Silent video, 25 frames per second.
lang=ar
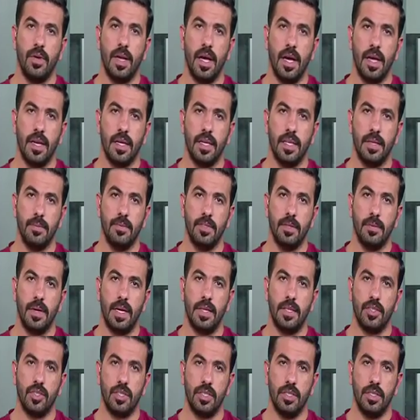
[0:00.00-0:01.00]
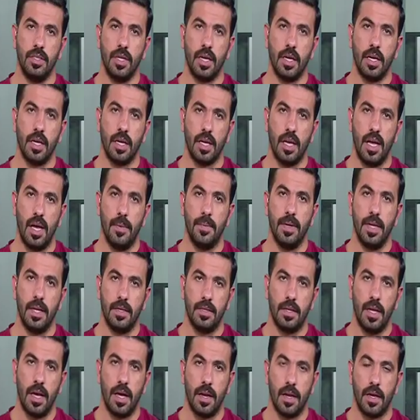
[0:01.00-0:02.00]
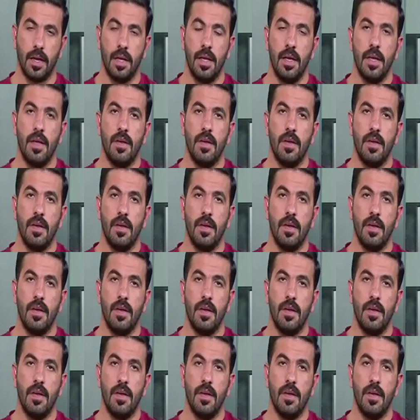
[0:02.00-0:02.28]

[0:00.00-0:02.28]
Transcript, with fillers: الحرق يبدي بعد 20 دقيقه عمليه الحرق